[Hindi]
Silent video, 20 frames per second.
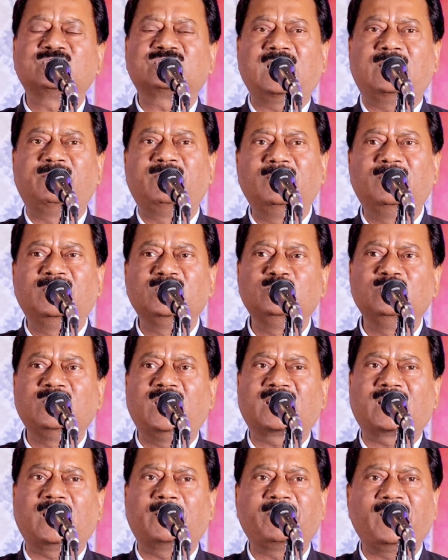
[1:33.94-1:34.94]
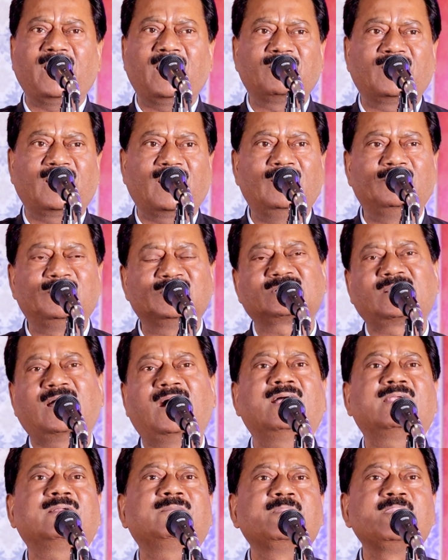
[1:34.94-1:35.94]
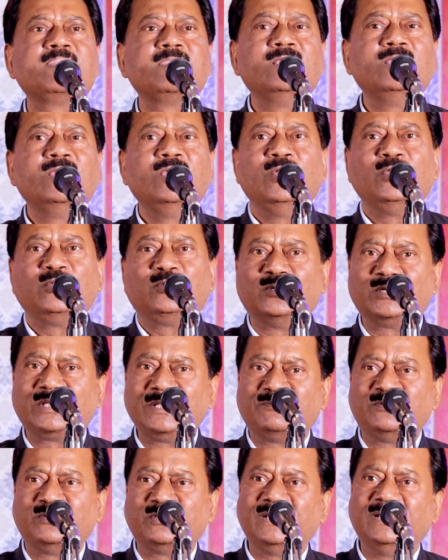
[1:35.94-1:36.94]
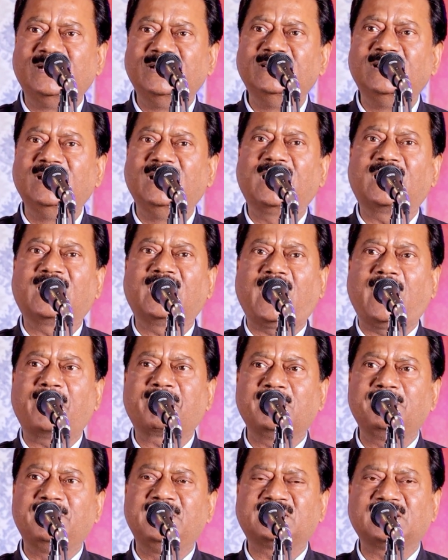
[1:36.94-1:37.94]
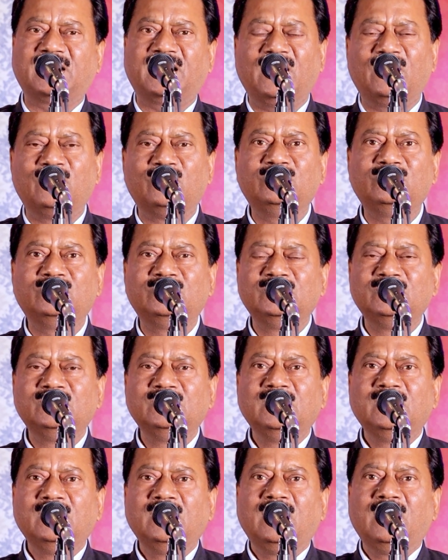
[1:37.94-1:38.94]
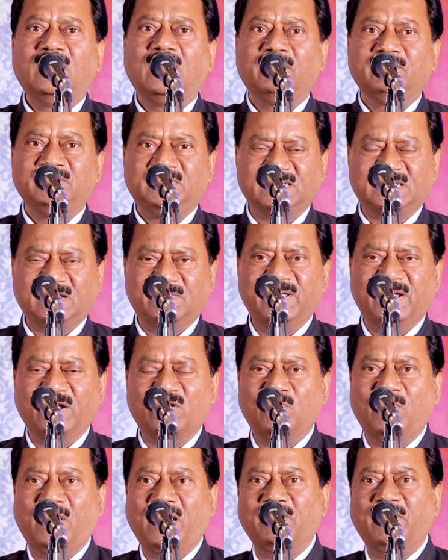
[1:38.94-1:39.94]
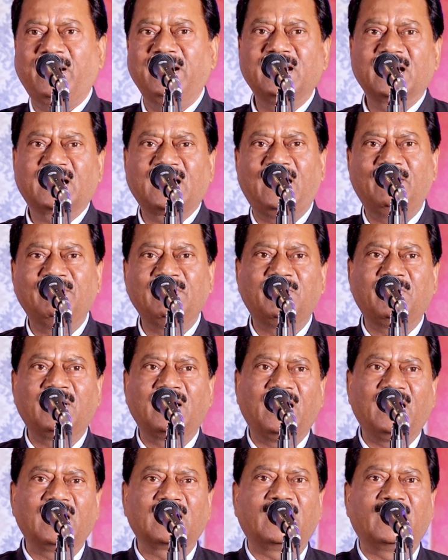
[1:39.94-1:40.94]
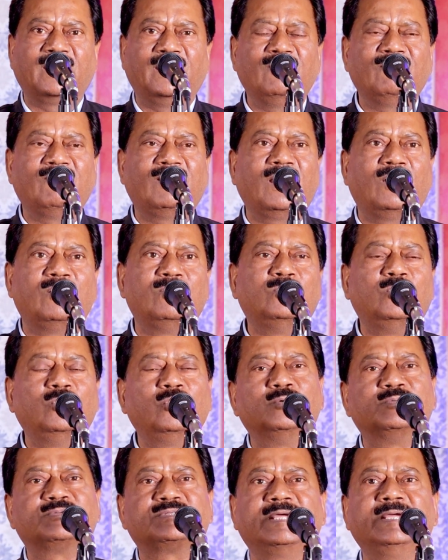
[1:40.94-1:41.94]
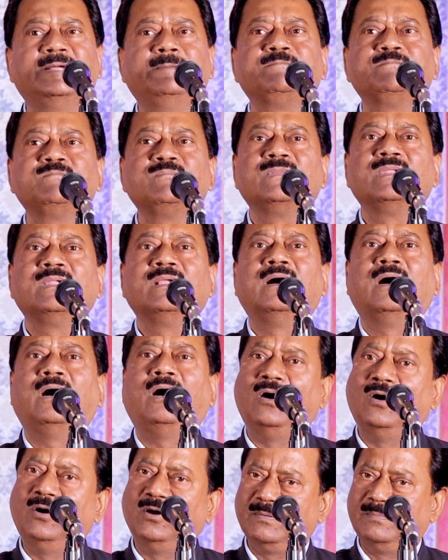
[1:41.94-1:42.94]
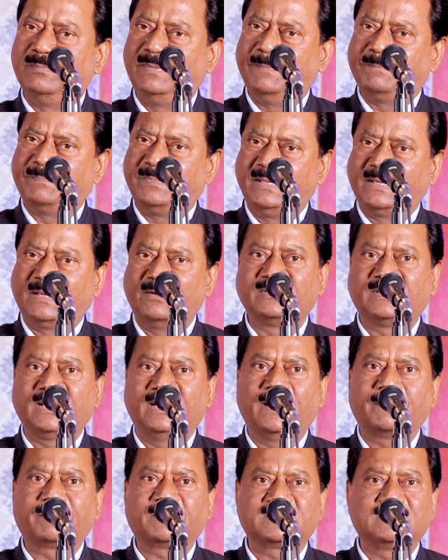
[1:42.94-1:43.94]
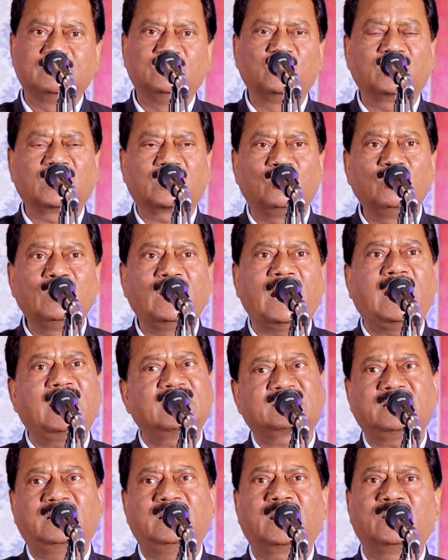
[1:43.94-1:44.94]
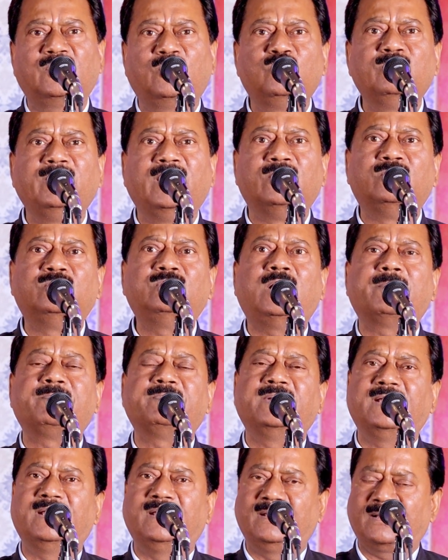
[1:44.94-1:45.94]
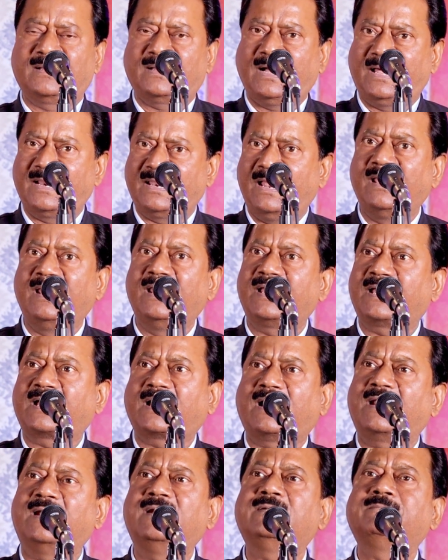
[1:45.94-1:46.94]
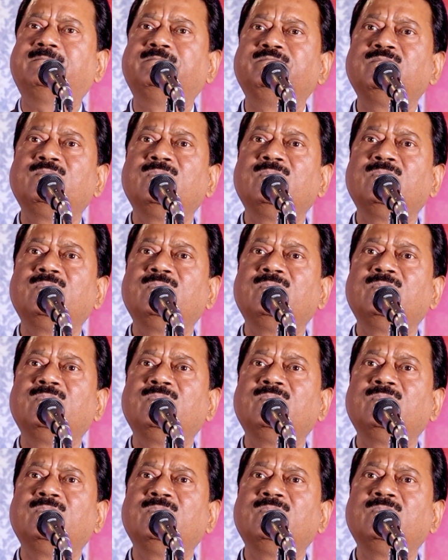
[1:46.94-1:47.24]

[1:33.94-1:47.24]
को श्यामल मजुमदार का प्यार भरा नमस्कार टूटी फूटी हिंदी लेकर आपके बीच आया हूँ जैसा मेरे कुमार भाई ने कहा मैं बंगाल का रहने वाला हूँ मूल रूप से और मैं अपनी कविताएं आपके सम्मुख रखूँगा आजकल लखनऊ में हूँ अपने कार्यालय के कारण